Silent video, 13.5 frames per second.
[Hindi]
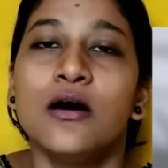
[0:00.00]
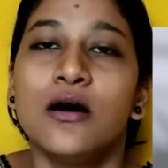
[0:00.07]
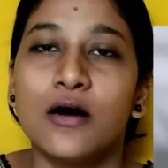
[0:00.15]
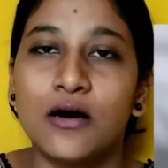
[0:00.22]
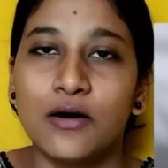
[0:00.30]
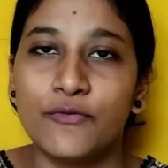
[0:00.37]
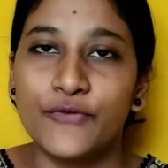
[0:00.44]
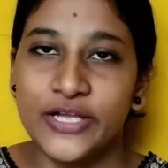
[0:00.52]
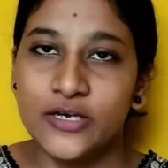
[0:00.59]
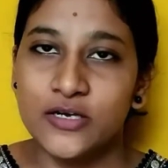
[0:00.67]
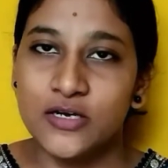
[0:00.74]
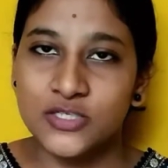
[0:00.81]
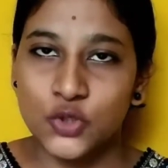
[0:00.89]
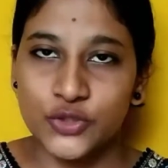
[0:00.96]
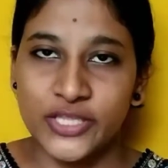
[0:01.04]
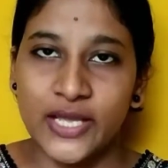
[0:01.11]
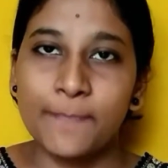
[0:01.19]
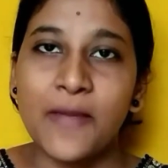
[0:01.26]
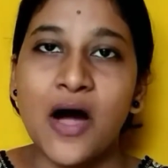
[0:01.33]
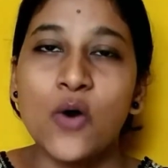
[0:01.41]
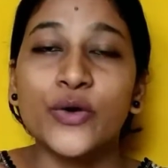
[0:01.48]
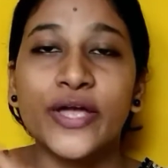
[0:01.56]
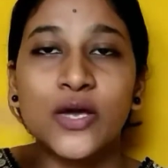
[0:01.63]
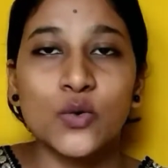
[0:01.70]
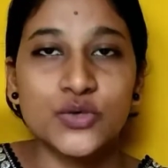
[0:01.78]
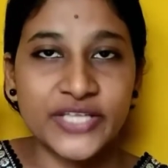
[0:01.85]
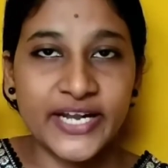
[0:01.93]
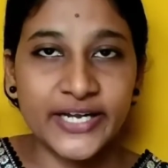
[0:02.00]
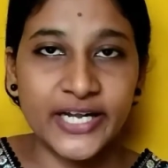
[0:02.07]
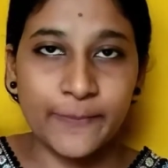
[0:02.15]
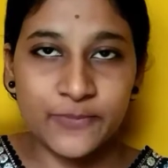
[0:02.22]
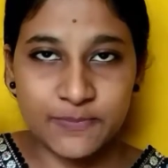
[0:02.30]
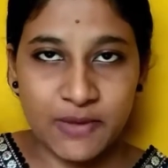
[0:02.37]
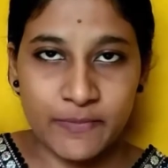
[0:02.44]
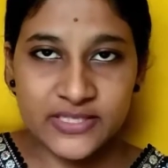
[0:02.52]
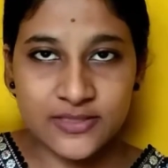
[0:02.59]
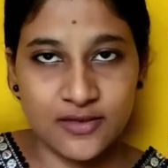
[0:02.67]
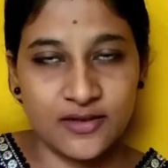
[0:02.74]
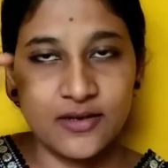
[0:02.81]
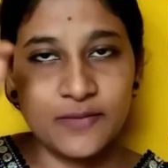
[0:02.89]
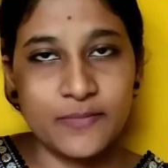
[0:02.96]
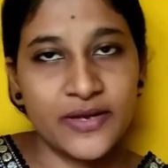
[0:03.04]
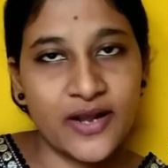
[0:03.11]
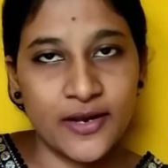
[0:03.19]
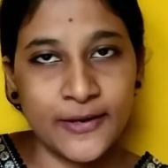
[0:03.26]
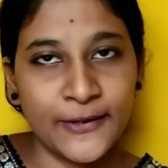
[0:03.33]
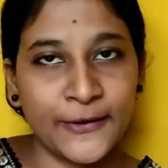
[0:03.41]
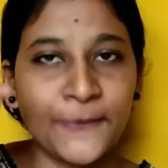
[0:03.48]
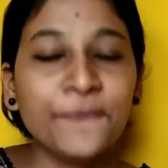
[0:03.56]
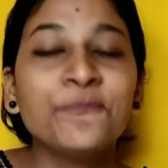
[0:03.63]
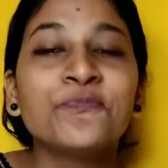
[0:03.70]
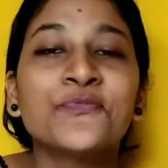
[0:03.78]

फिंगर्स होते हैं पाँव के उसके टिप्स पे भी सर्कल बनाने हैं